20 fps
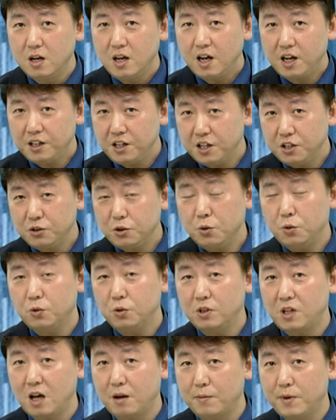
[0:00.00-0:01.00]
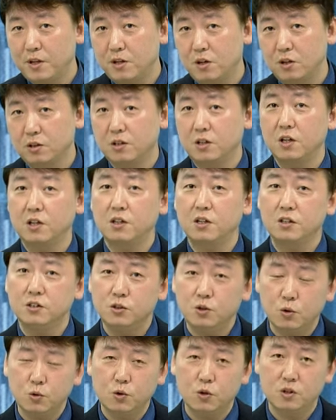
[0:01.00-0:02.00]
헤드앤숄더 다음엔
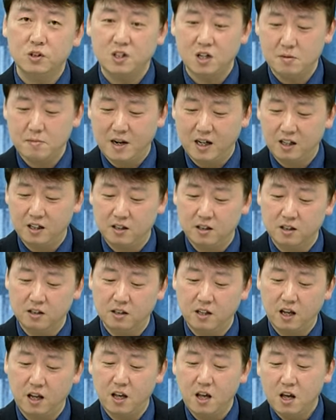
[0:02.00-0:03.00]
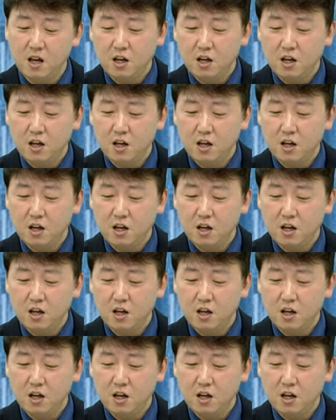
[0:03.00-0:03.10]
역헤드앤숄더를 제일 많이 그리는데